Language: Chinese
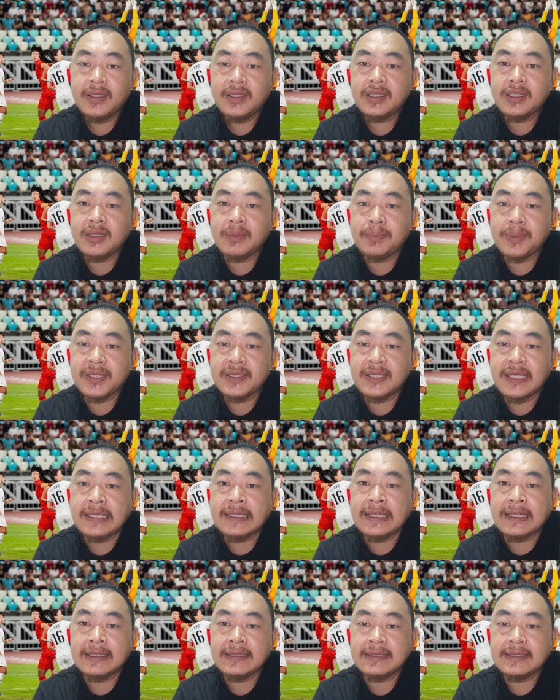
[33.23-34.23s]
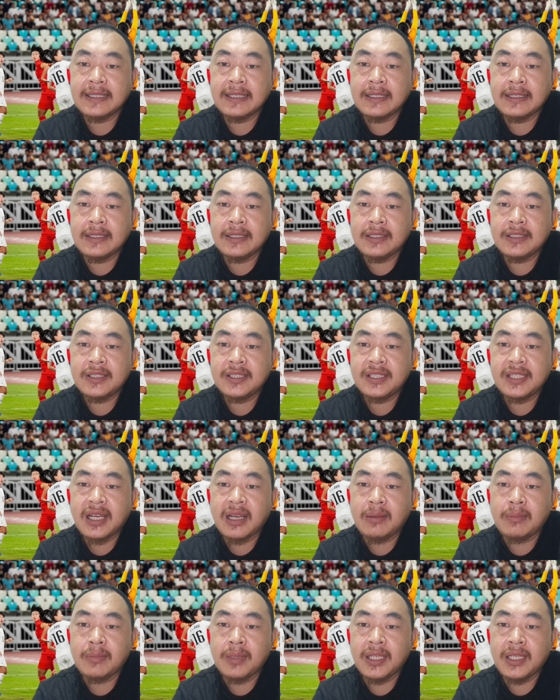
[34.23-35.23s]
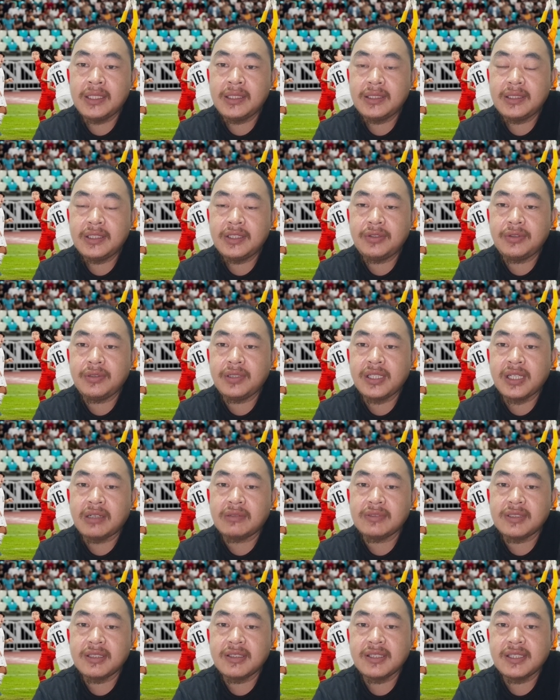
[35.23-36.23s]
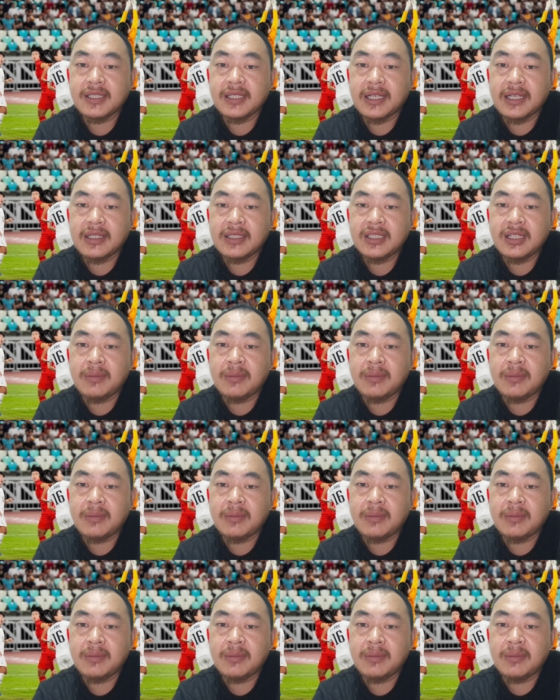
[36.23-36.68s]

这个比赛呢在厦门体育场进行啊。